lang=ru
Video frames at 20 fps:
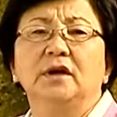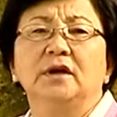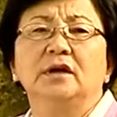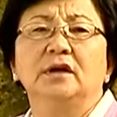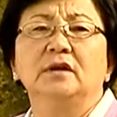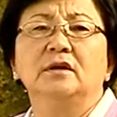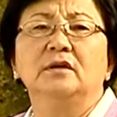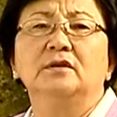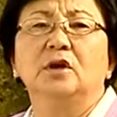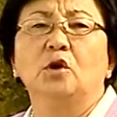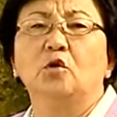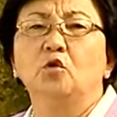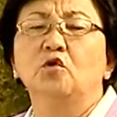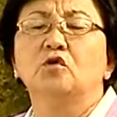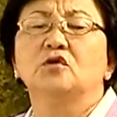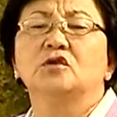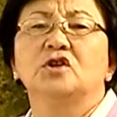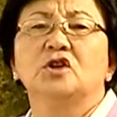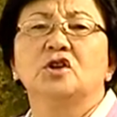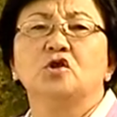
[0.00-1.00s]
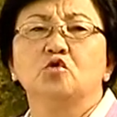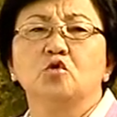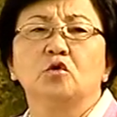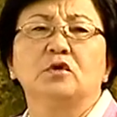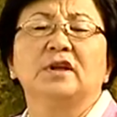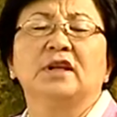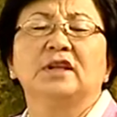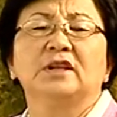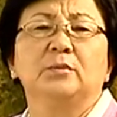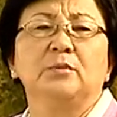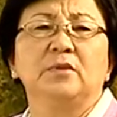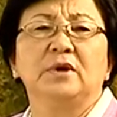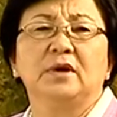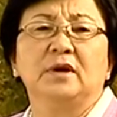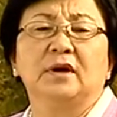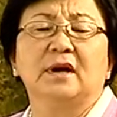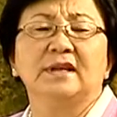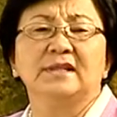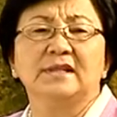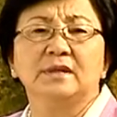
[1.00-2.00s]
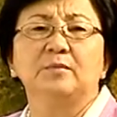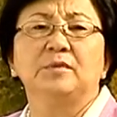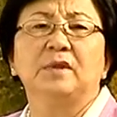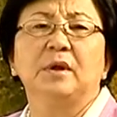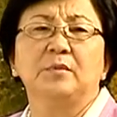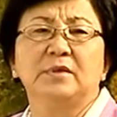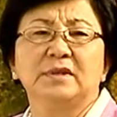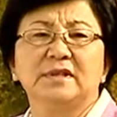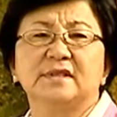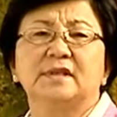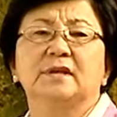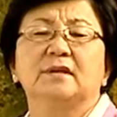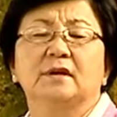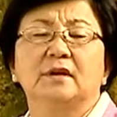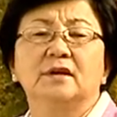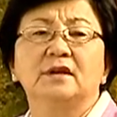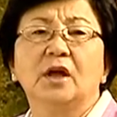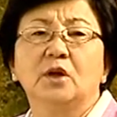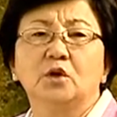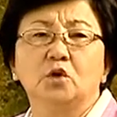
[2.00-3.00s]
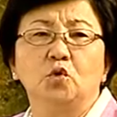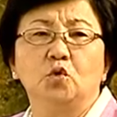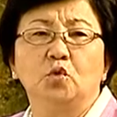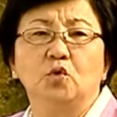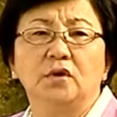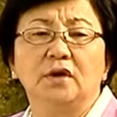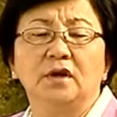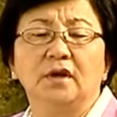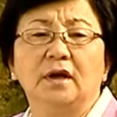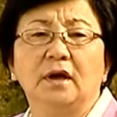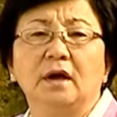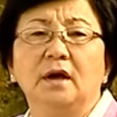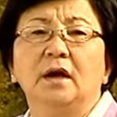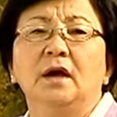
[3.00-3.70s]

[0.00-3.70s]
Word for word: и такого же результата мы хотим добиться на юге.